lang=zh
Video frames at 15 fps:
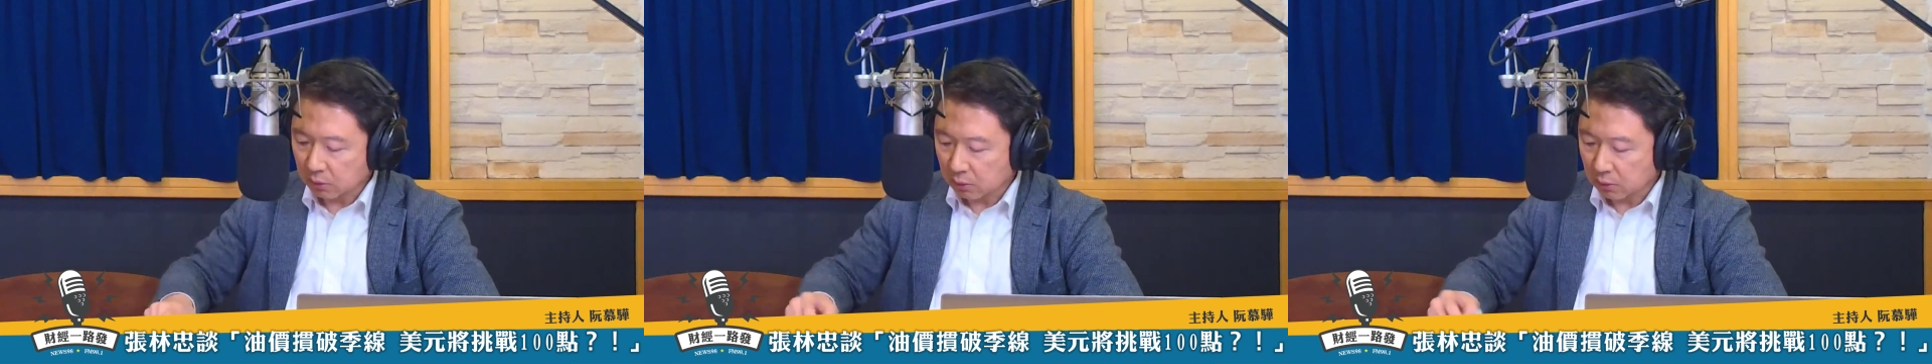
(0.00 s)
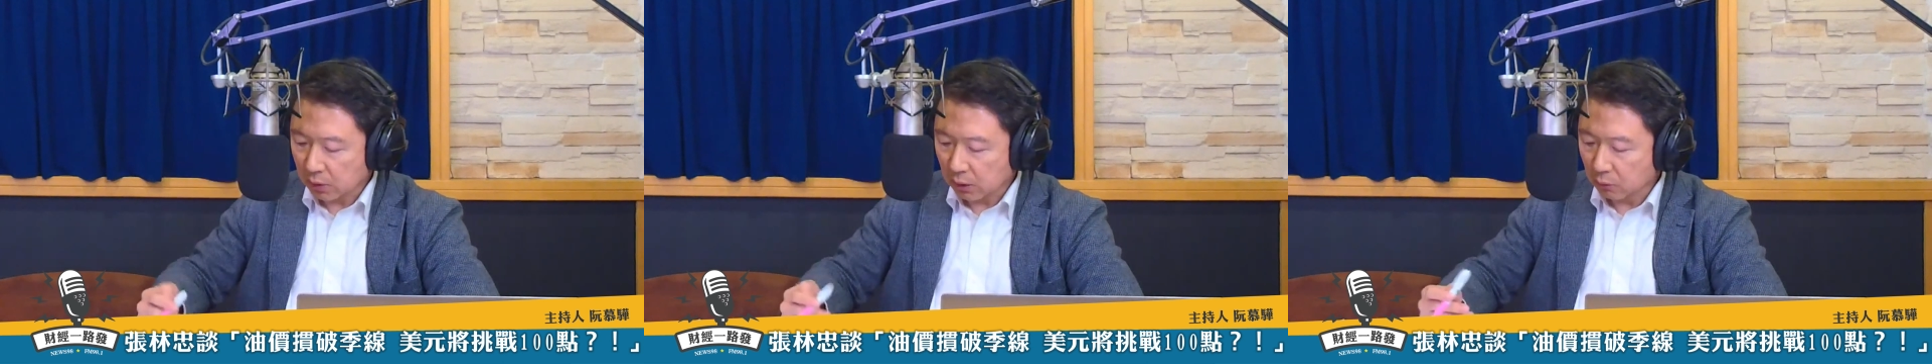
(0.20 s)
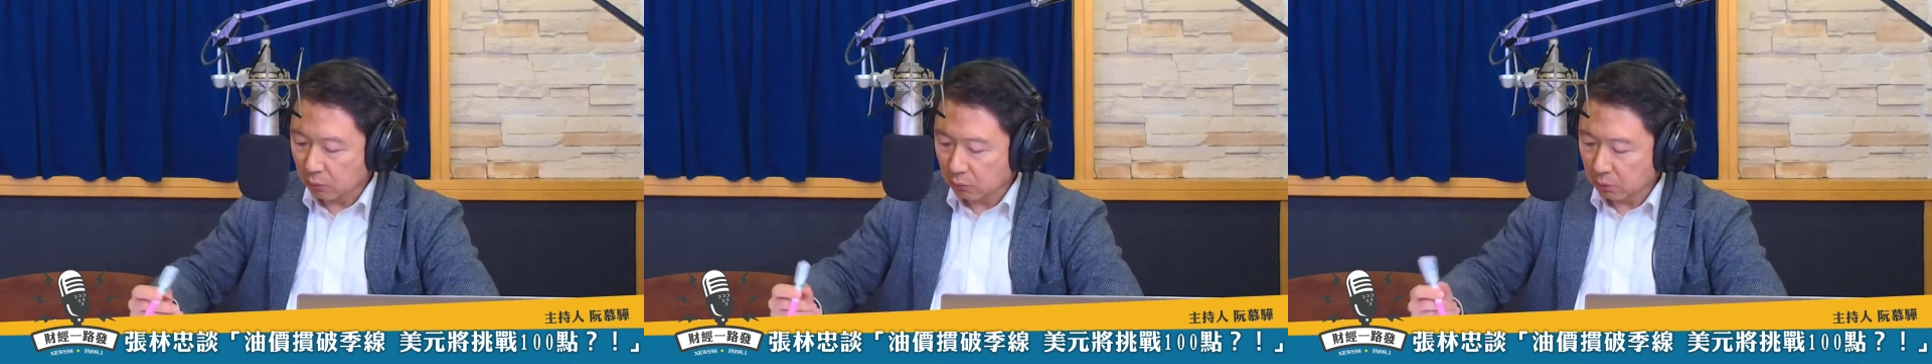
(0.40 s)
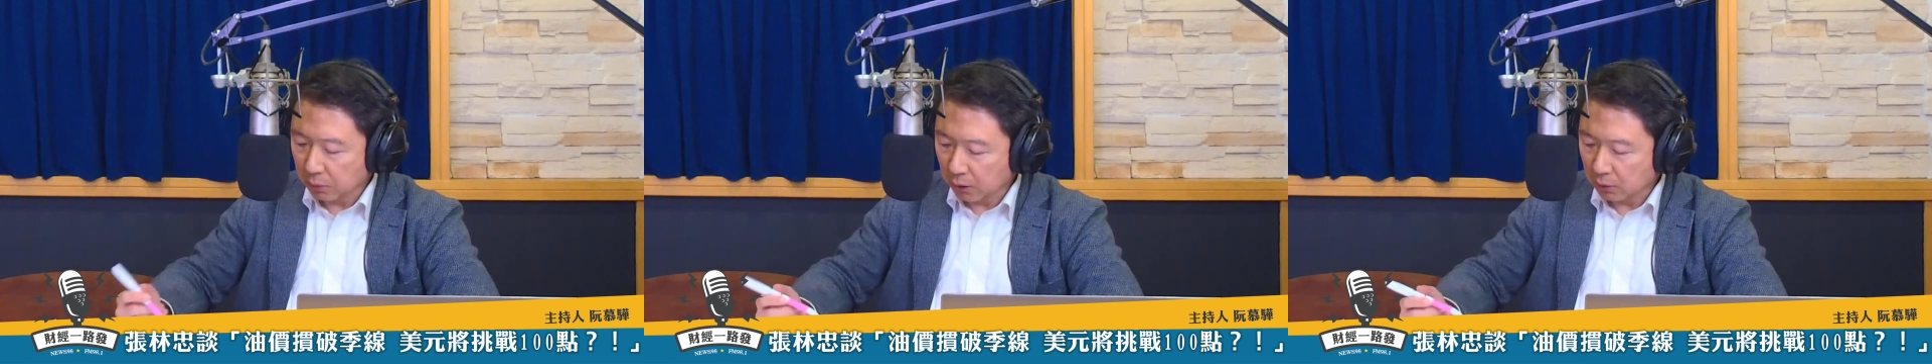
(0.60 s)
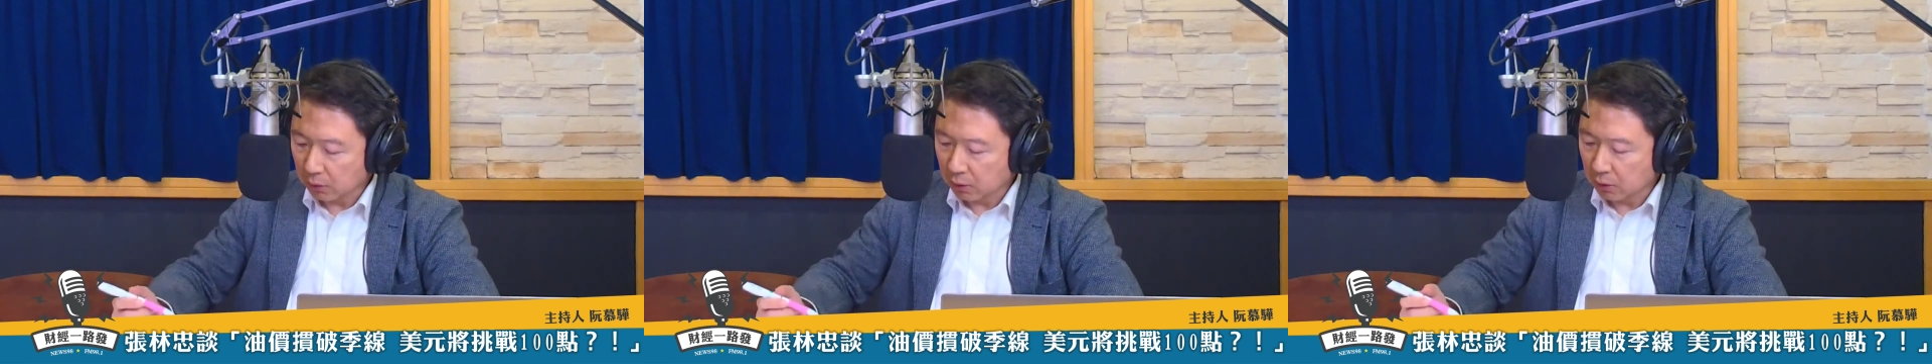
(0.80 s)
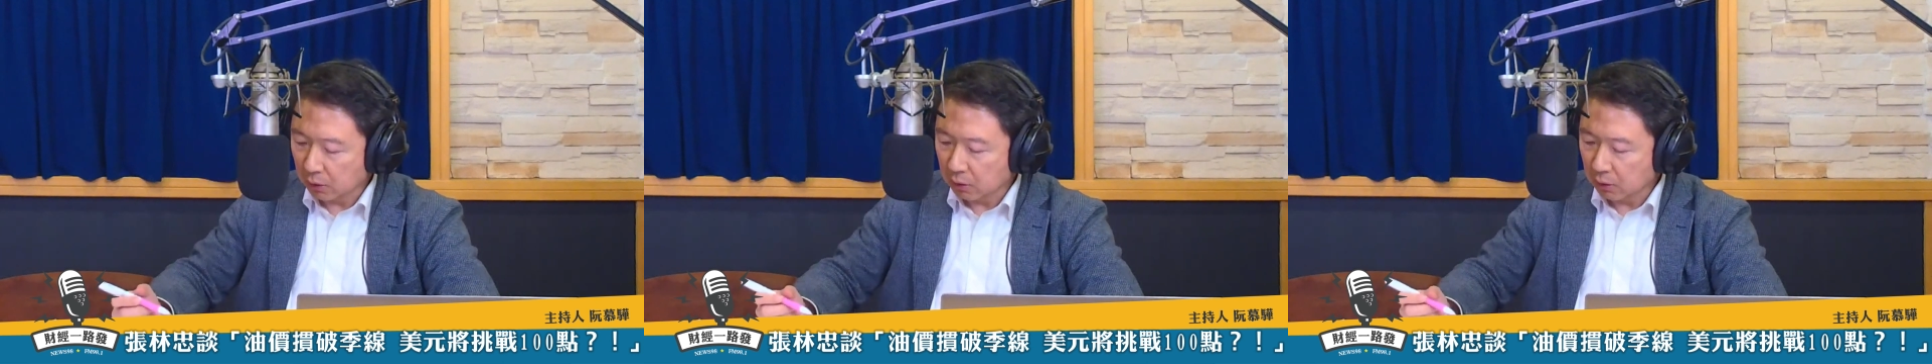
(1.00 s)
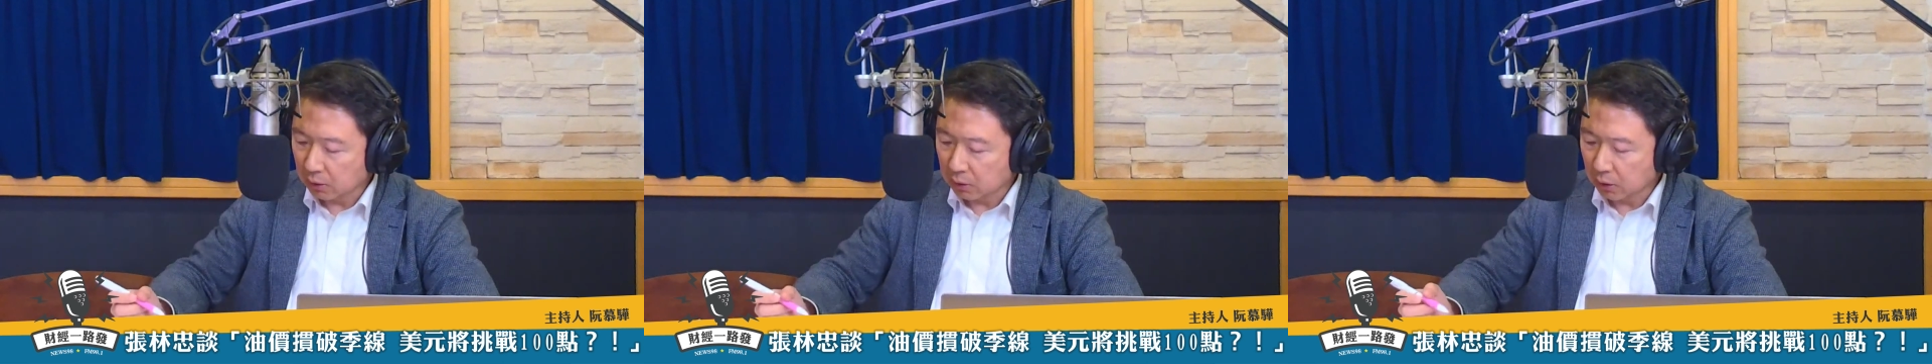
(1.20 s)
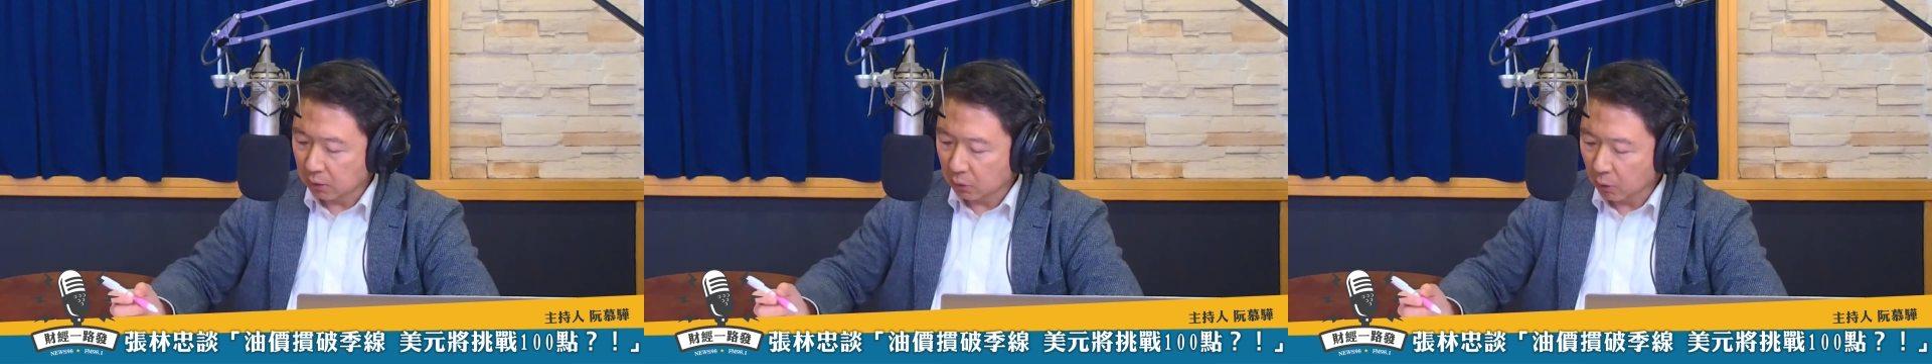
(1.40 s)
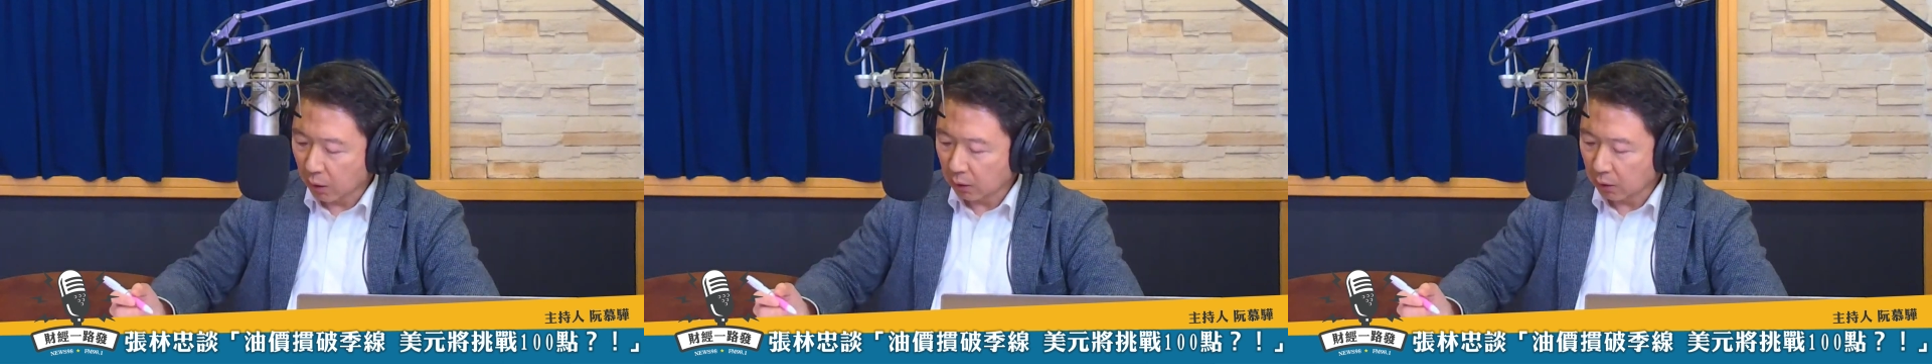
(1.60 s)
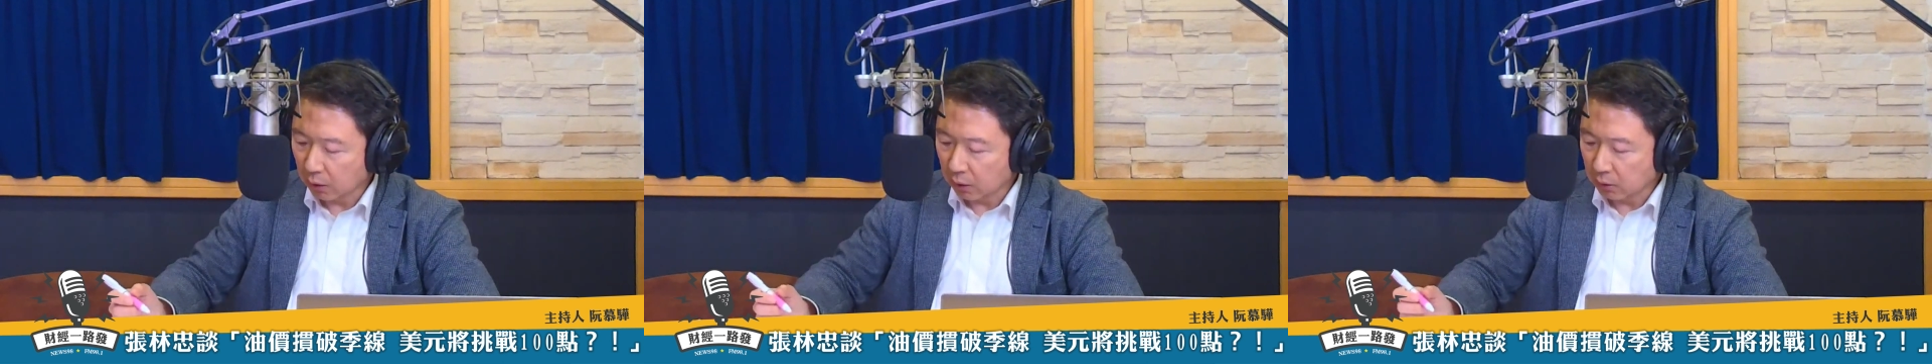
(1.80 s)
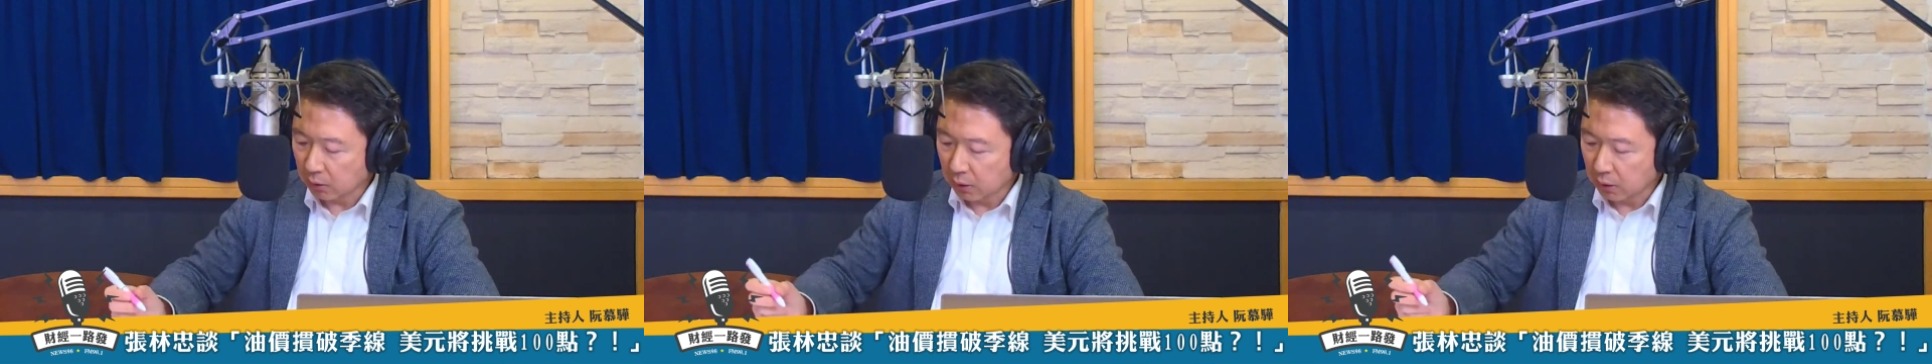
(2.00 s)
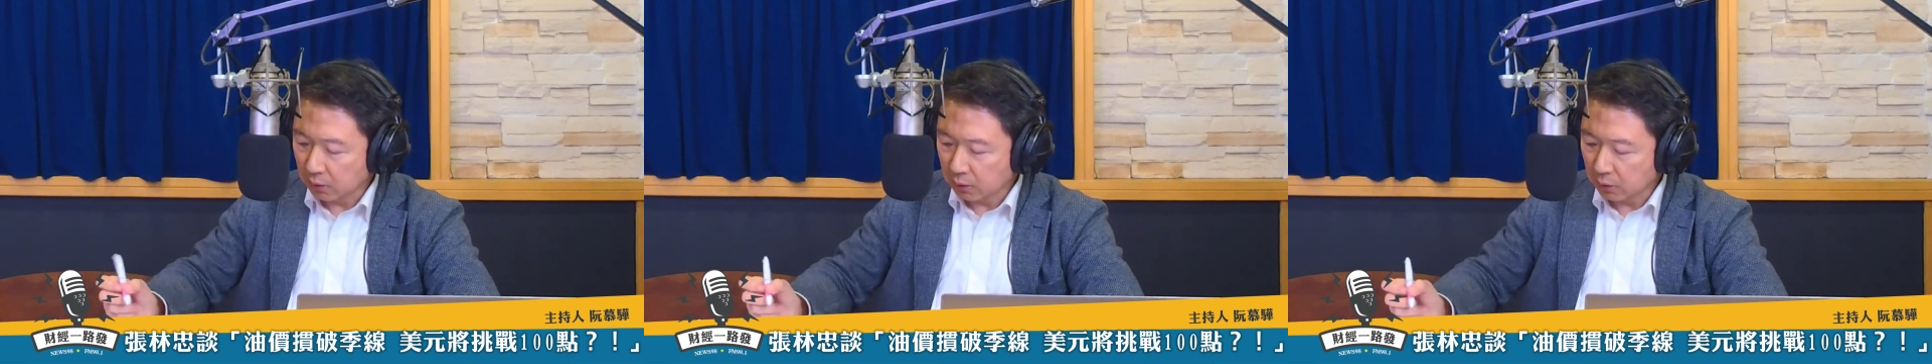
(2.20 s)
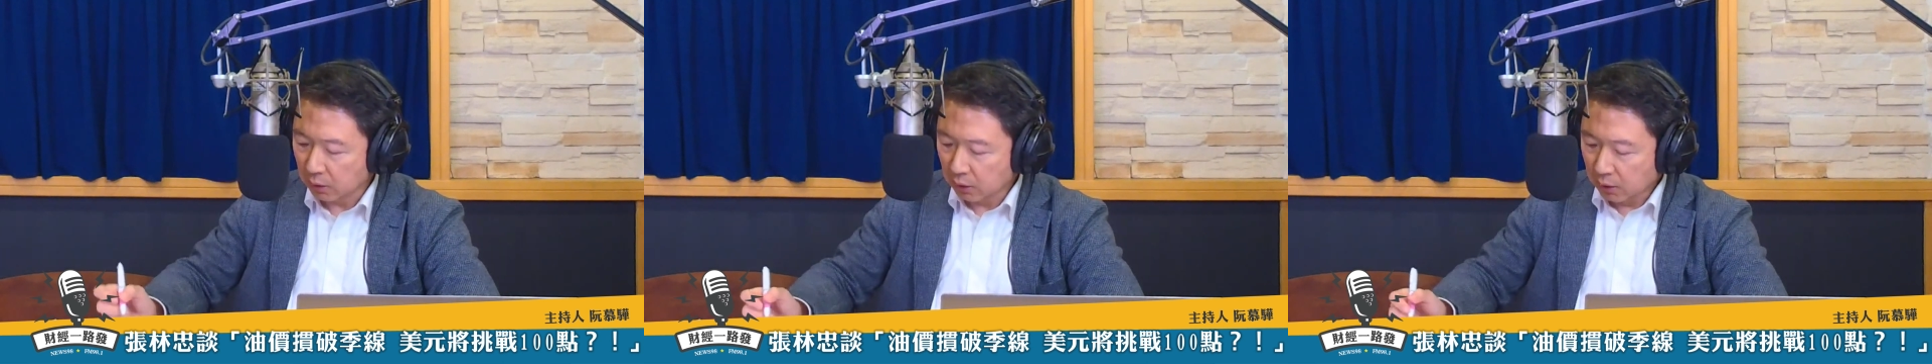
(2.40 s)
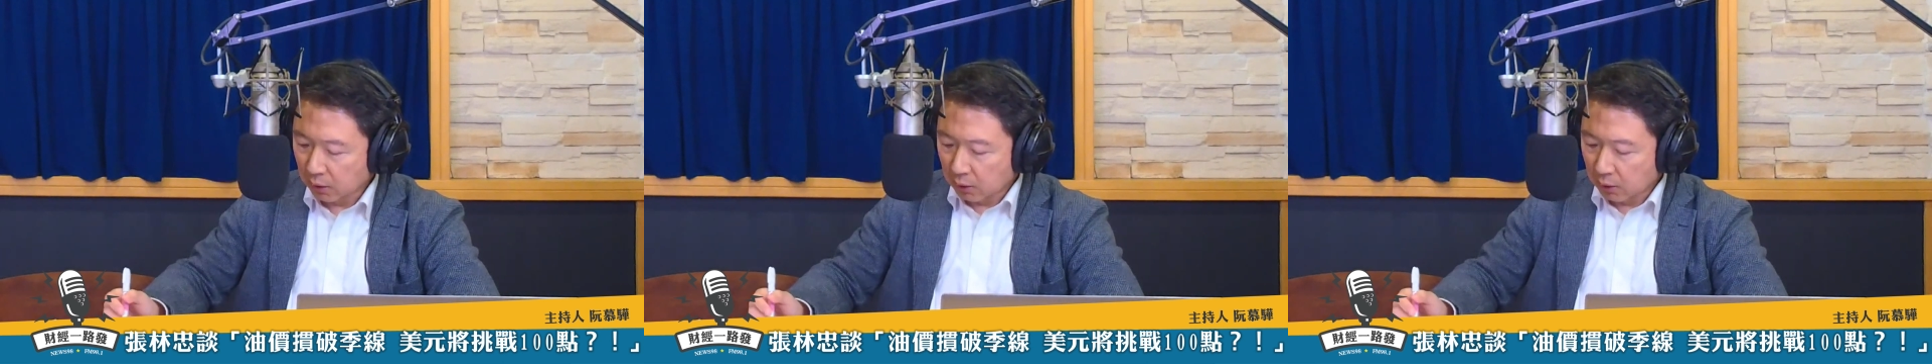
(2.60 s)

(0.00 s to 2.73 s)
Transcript: 这种股票的情况了啊，这也是